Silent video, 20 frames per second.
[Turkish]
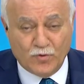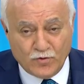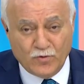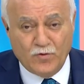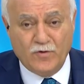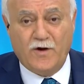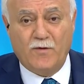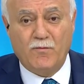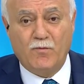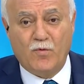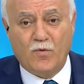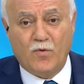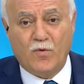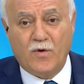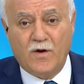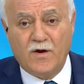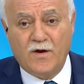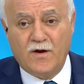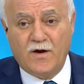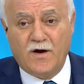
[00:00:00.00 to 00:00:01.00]
Doğru olan
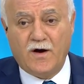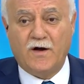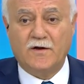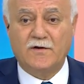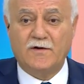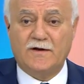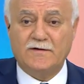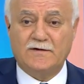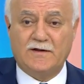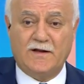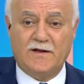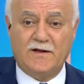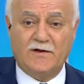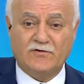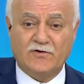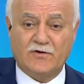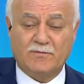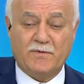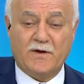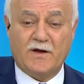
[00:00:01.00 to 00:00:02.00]
bu. Ha Allah
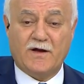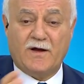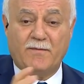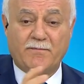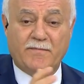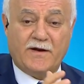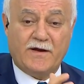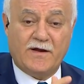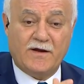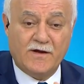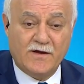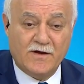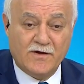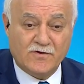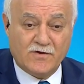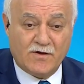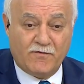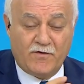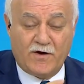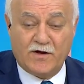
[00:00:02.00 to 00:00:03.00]
dileyecek peygambere
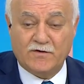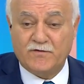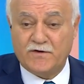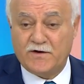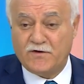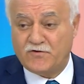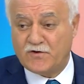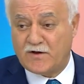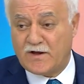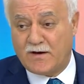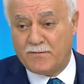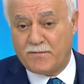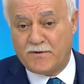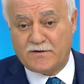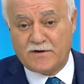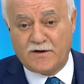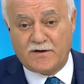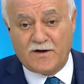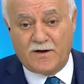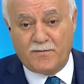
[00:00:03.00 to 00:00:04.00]
şefaat verecek
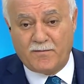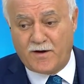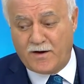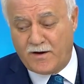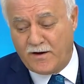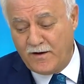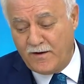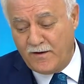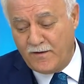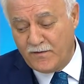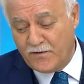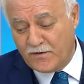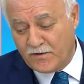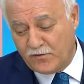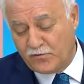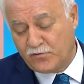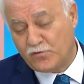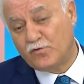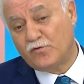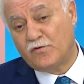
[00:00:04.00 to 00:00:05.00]
elbette ki ama
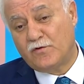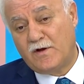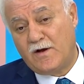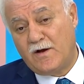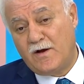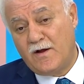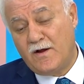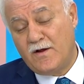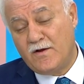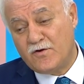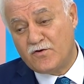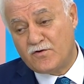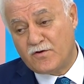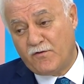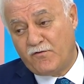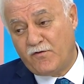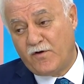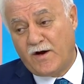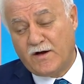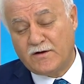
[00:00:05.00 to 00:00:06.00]
Resulullah
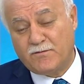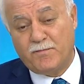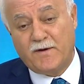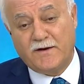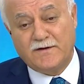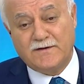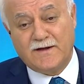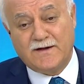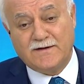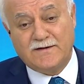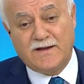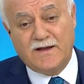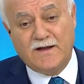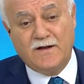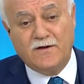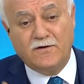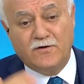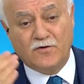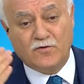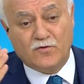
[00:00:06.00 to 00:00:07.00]
şefaat benden
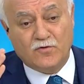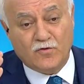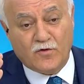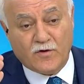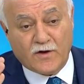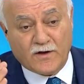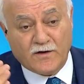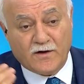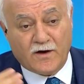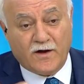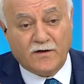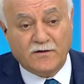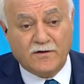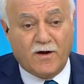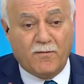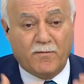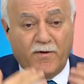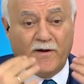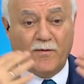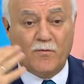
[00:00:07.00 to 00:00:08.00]
değildir diyor. Yani
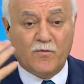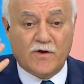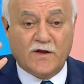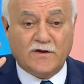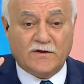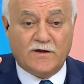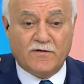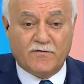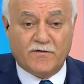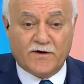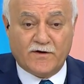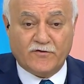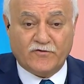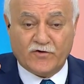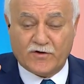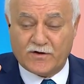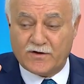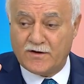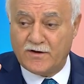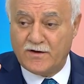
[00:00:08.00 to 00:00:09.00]
Allah bana bu yetki
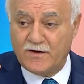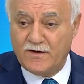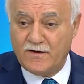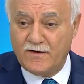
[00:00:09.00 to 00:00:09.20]
verecek.